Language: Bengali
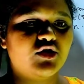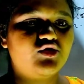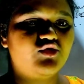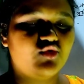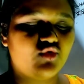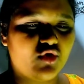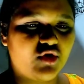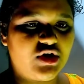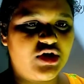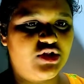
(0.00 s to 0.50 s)

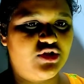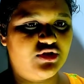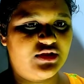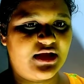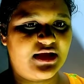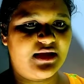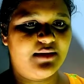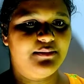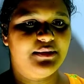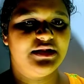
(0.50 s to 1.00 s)
সুরক্ষিত
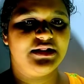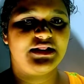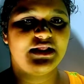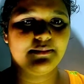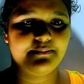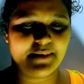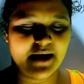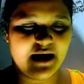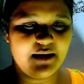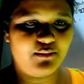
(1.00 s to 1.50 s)
থাকে
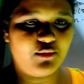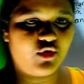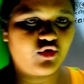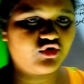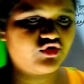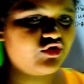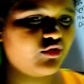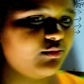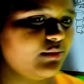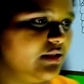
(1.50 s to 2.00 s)
বৃদ্ধি পায়
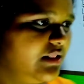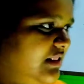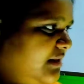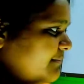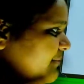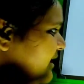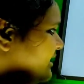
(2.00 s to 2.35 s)
বংশ বৃদ্ধি